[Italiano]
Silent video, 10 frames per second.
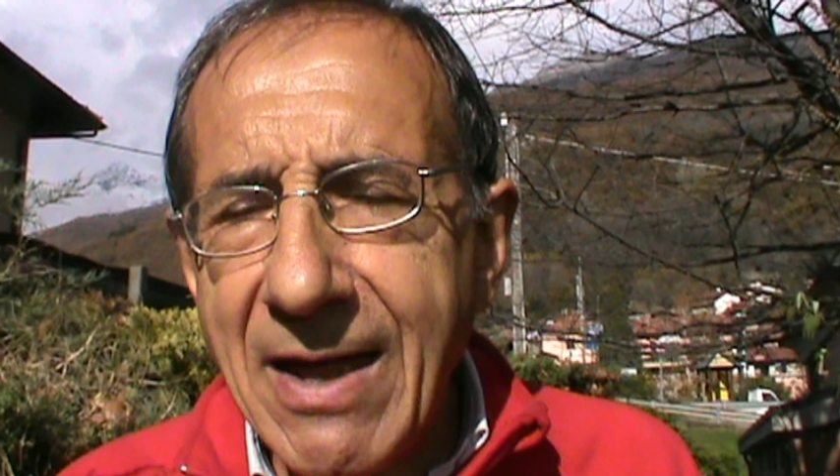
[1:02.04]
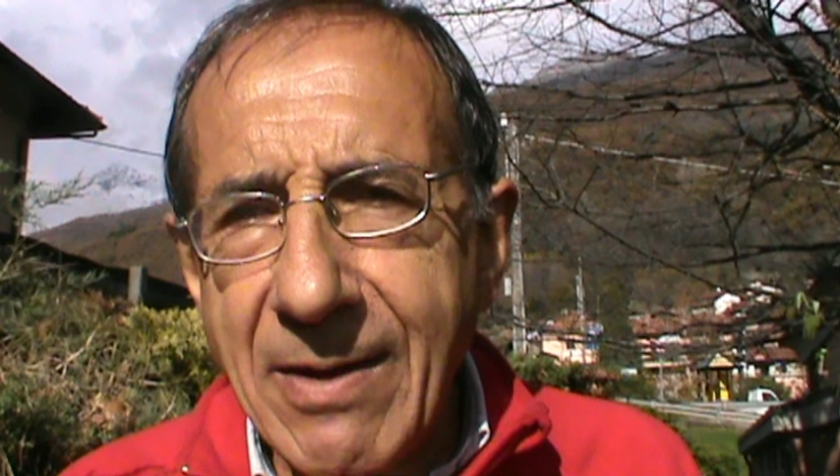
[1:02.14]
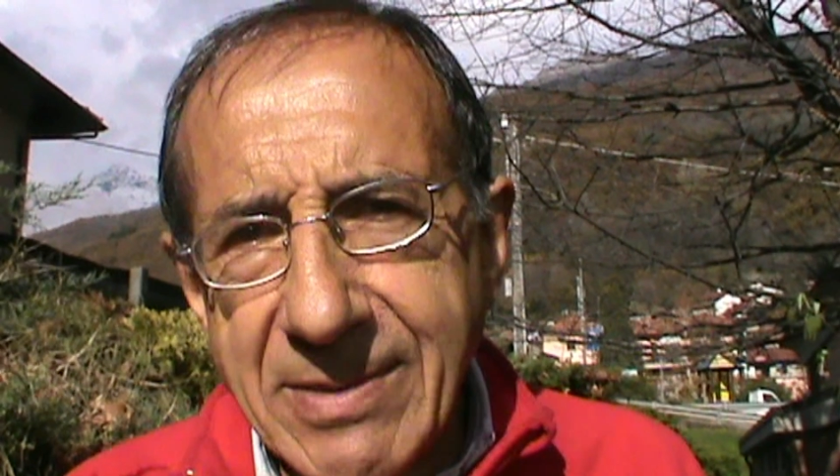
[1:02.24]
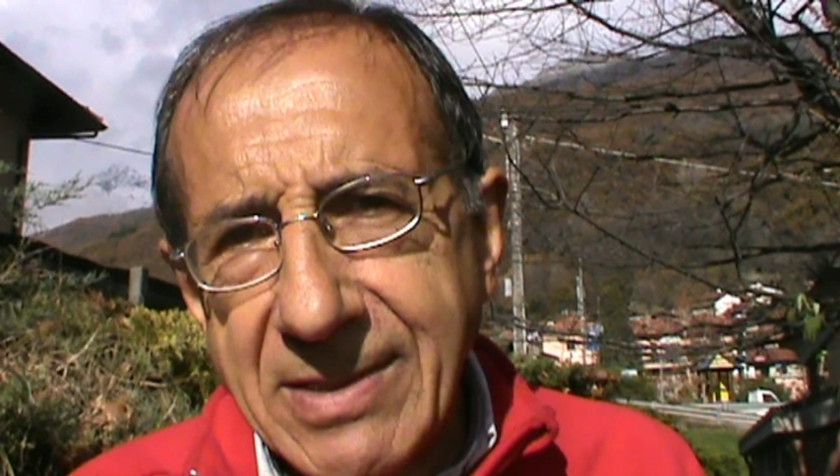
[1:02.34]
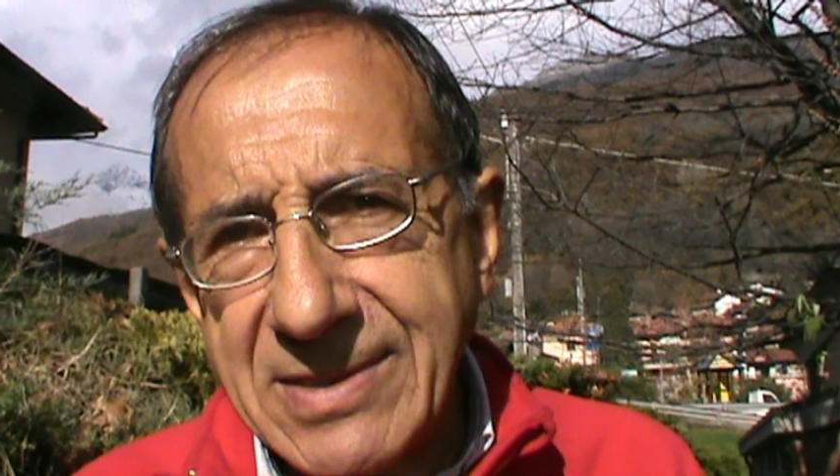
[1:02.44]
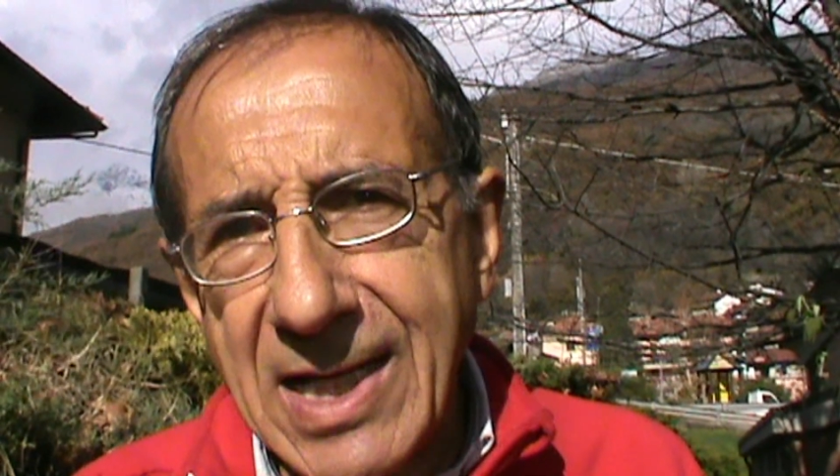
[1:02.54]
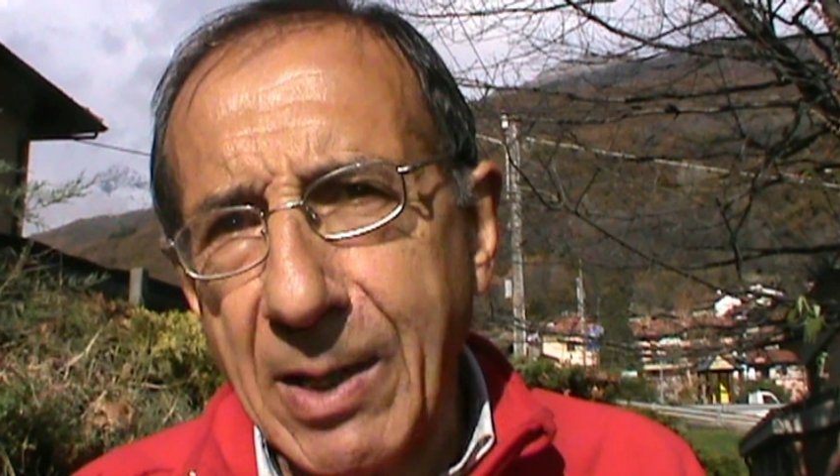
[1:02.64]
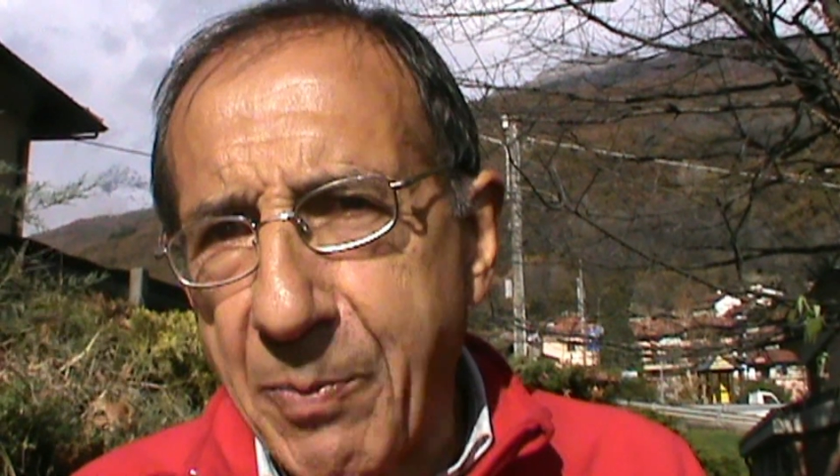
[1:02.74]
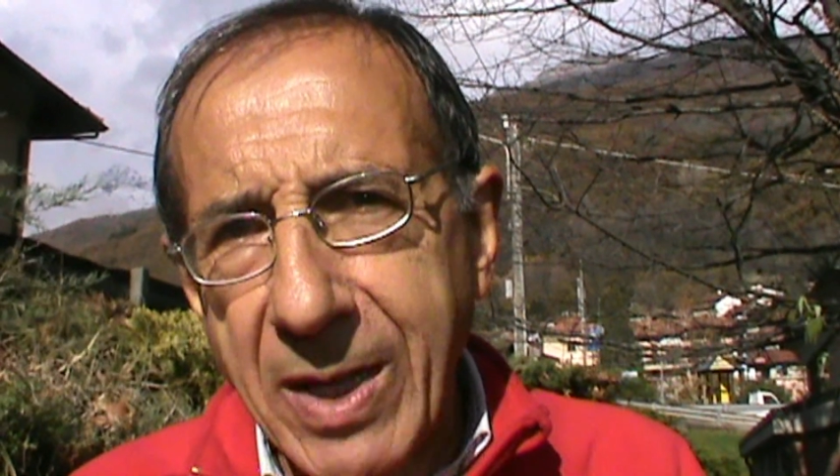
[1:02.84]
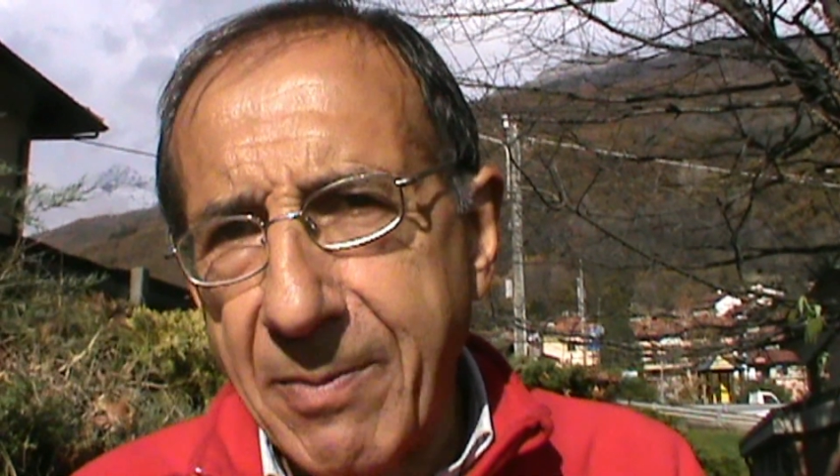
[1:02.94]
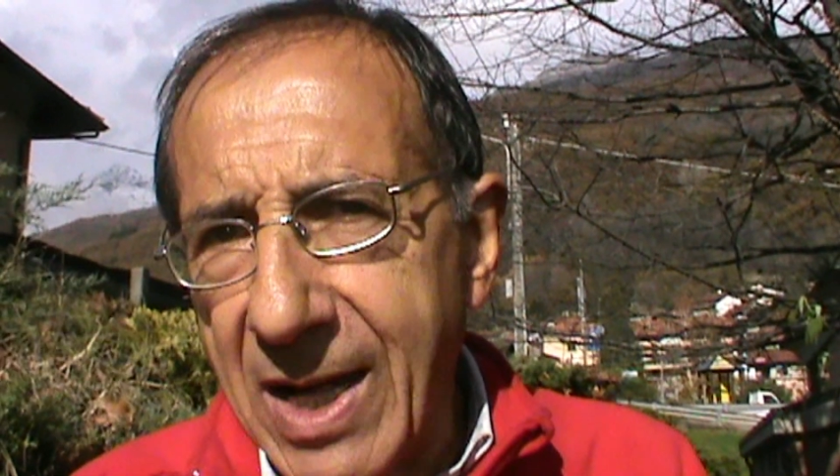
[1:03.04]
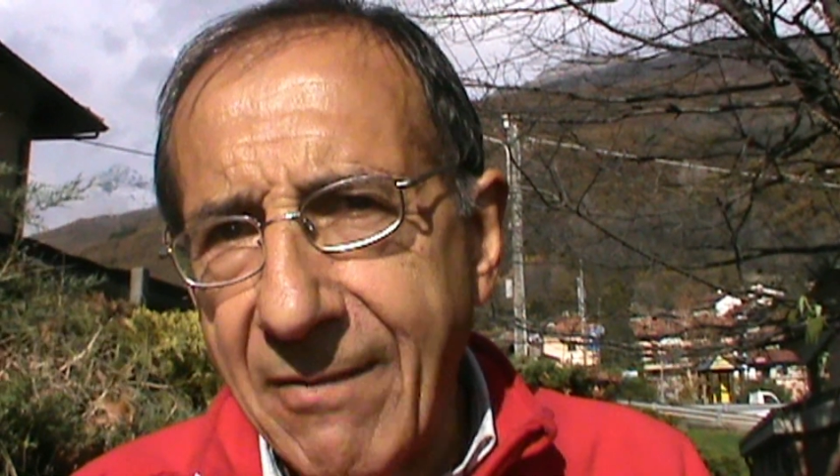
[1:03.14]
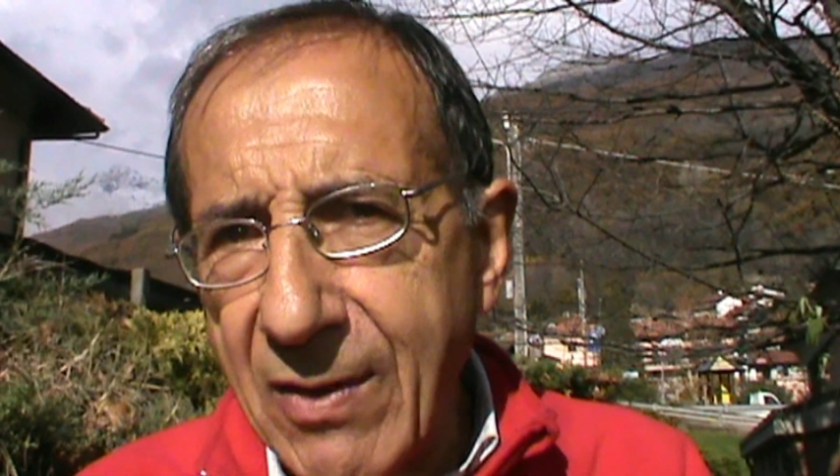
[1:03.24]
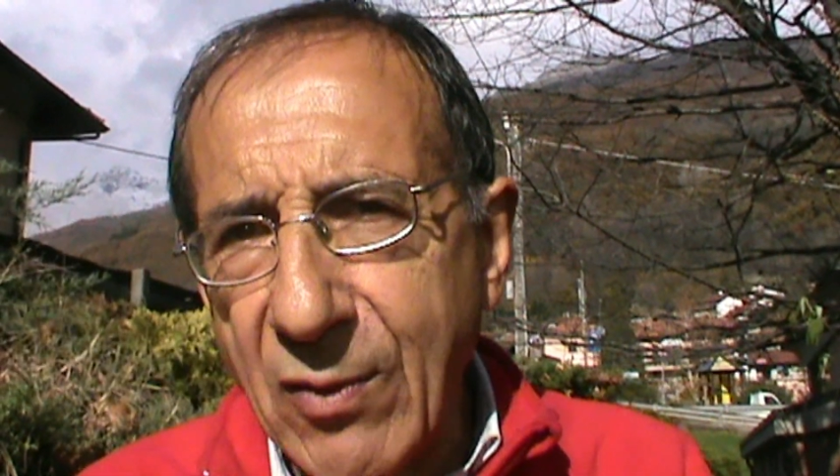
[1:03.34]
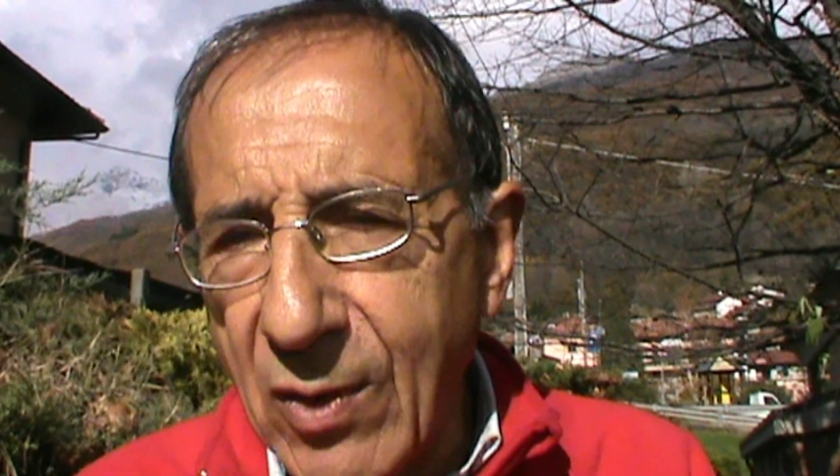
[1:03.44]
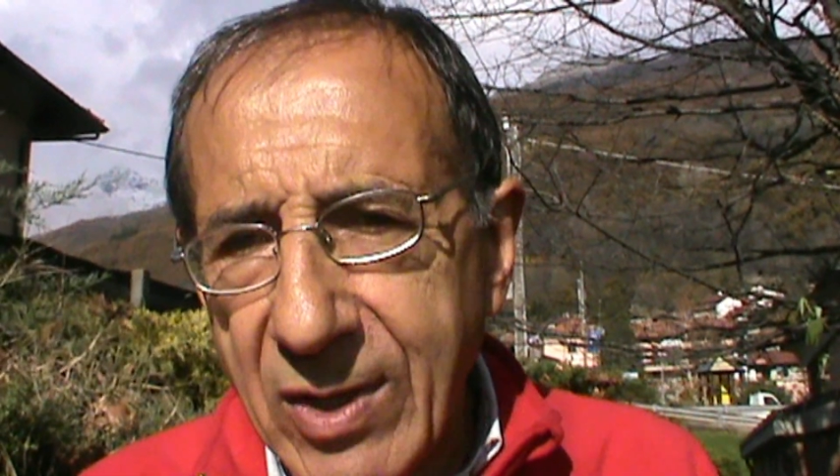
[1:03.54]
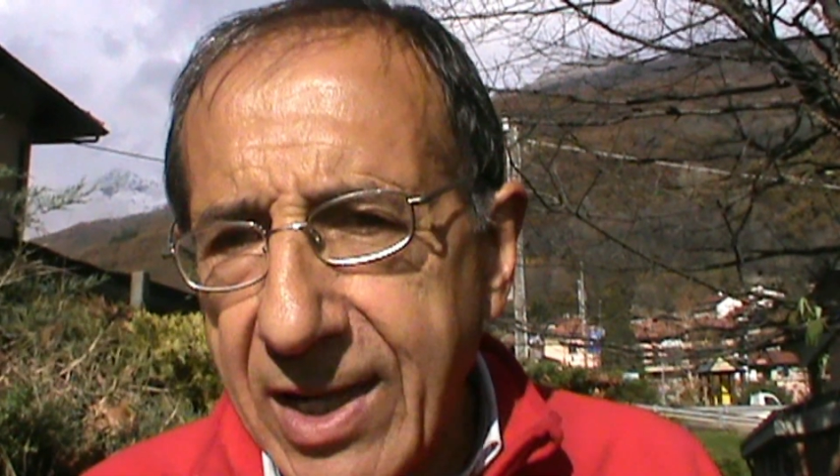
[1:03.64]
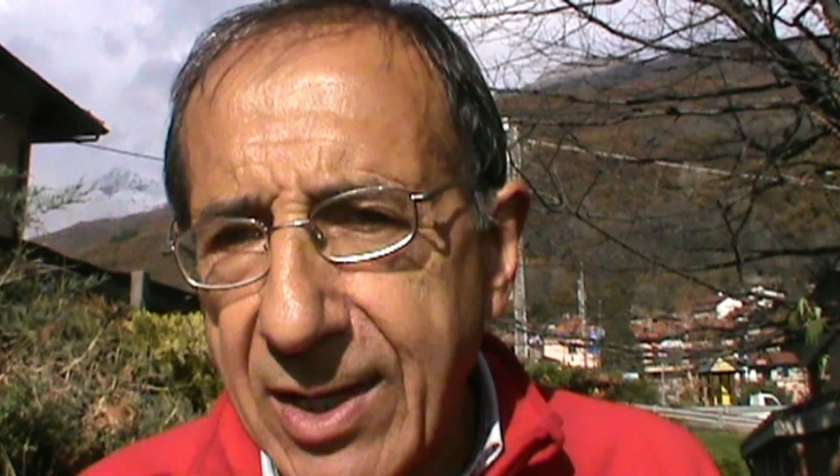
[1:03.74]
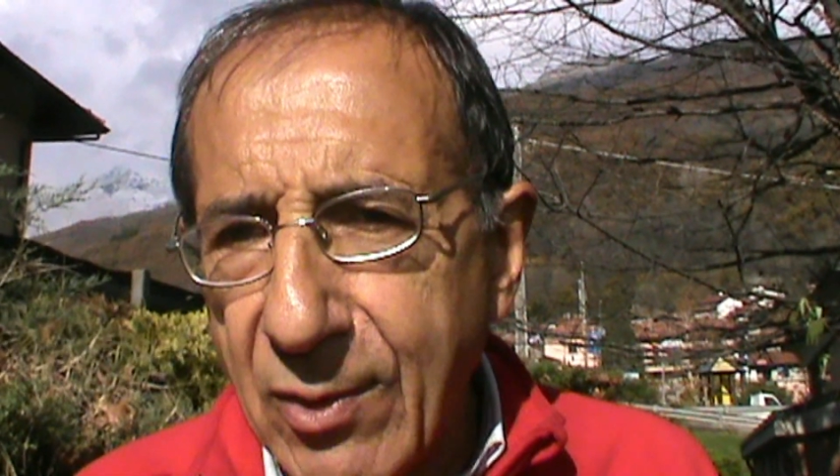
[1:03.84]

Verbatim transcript: già, già da prima l'avevano lì,